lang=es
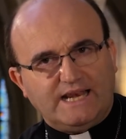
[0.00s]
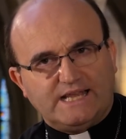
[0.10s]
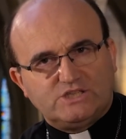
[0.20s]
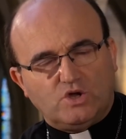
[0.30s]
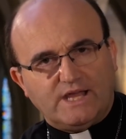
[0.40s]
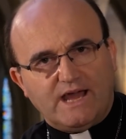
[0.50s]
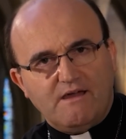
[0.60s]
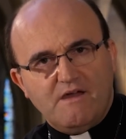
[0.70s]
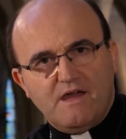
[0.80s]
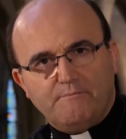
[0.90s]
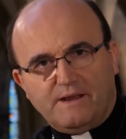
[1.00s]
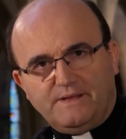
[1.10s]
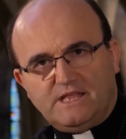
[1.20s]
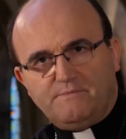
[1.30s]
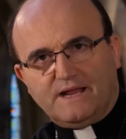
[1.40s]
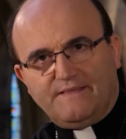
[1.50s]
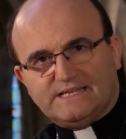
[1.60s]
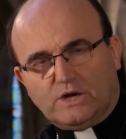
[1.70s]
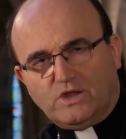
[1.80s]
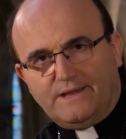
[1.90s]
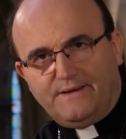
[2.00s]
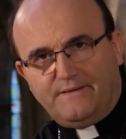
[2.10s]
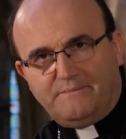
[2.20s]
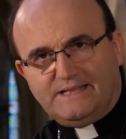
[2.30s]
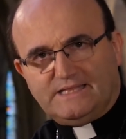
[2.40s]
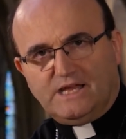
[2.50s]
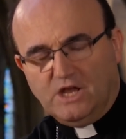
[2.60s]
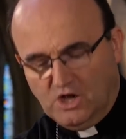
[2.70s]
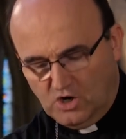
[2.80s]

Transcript: en la historia, permitidme que desarrolle brevemente